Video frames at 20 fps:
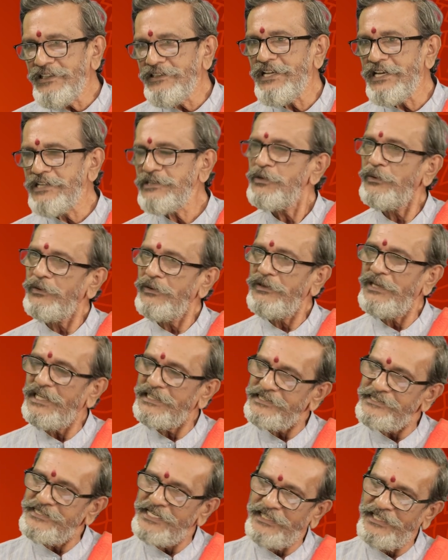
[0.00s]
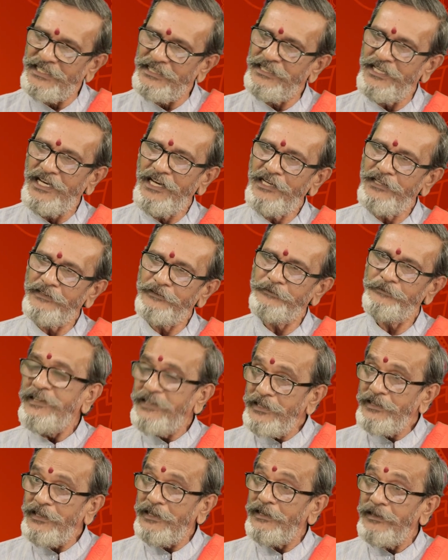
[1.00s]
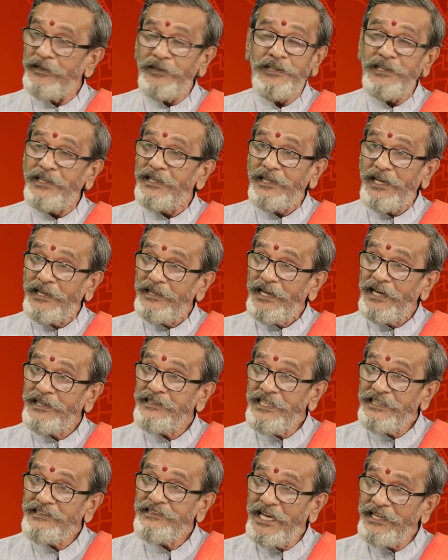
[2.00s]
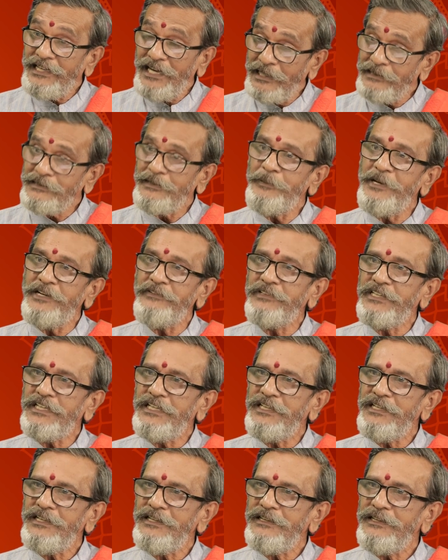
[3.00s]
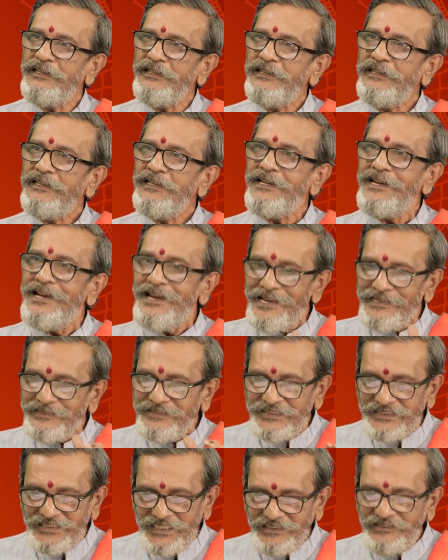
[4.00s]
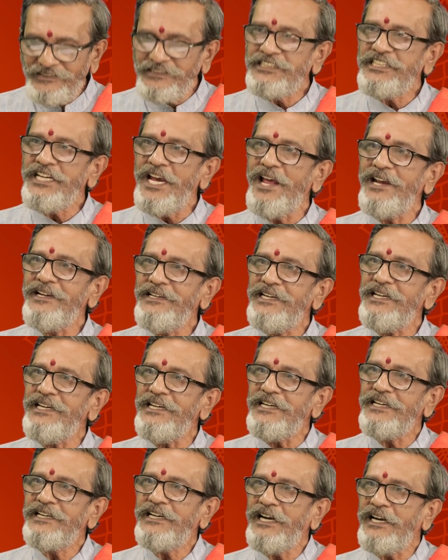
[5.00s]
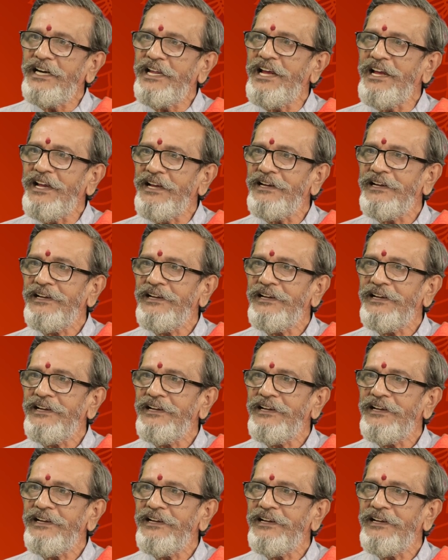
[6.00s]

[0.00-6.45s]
ఈ దేశంలో అది జరిగిందా అంటే దాని అర్థం ఏమిటి సత్యాన్ని ఇక్కడ